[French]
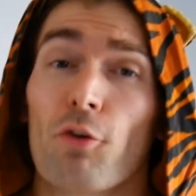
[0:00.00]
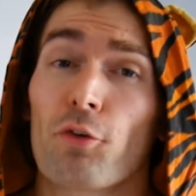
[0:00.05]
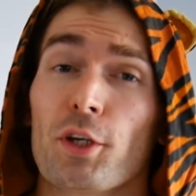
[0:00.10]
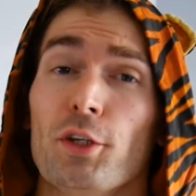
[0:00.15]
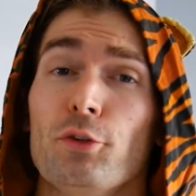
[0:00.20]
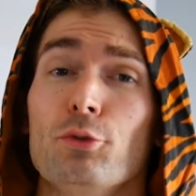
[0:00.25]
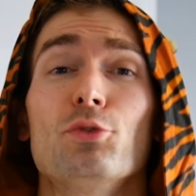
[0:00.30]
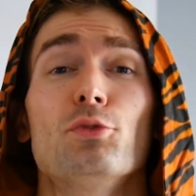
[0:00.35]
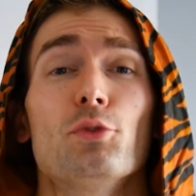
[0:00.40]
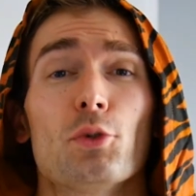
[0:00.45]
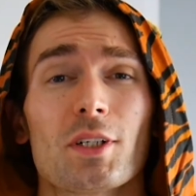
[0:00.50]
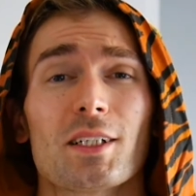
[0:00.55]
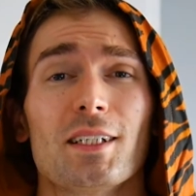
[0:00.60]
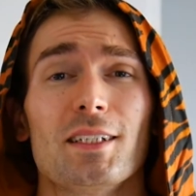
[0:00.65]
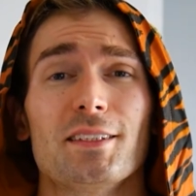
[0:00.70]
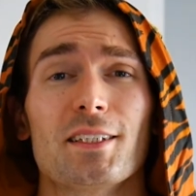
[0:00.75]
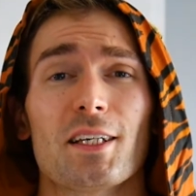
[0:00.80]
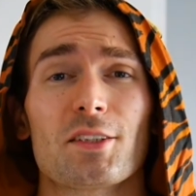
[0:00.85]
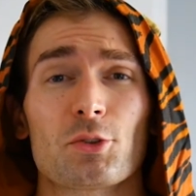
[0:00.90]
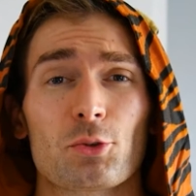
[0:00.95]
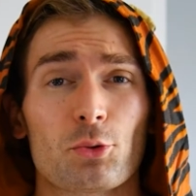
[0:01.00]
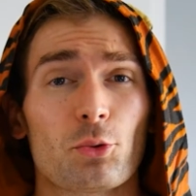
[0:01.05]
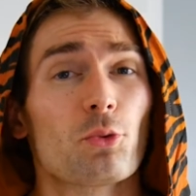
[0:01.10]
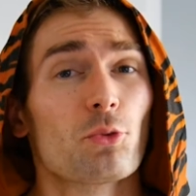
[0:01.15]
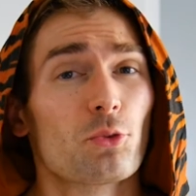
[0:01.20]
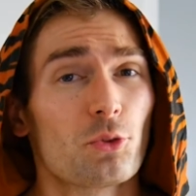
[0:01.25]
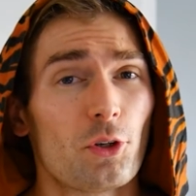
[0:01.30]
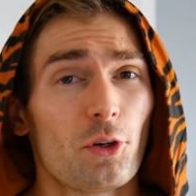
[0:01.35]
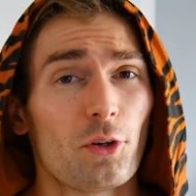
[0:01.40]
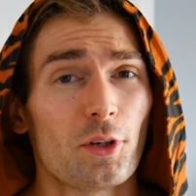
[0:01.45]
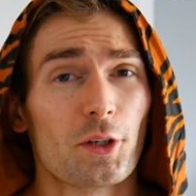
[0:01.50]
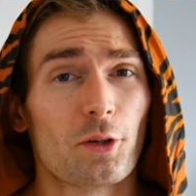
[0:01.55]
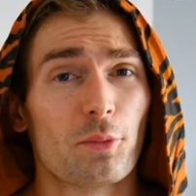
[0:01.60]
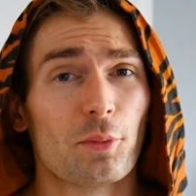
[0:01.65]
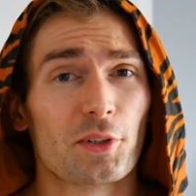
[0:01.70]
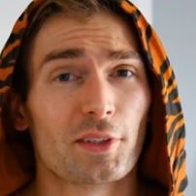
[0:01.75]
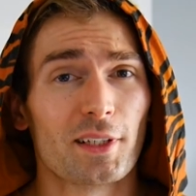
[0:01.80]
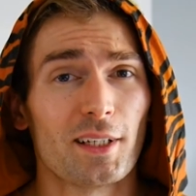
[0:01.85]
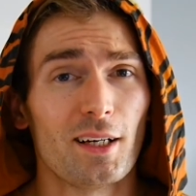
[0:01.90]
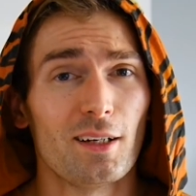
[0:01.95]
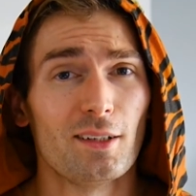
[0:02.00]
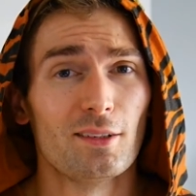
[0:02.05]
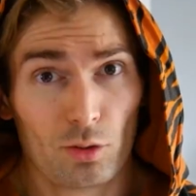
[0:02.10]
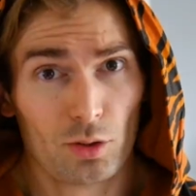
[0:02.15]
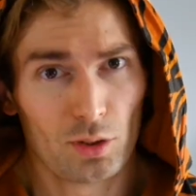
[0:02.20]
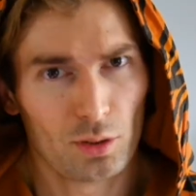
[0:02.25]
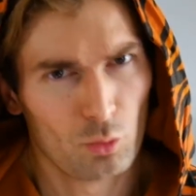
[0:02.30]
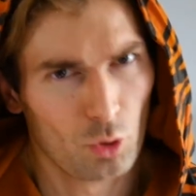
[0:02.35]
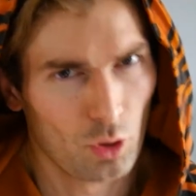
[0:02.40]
Envoyez-nous vos réalisations dans les commentaires. Quant à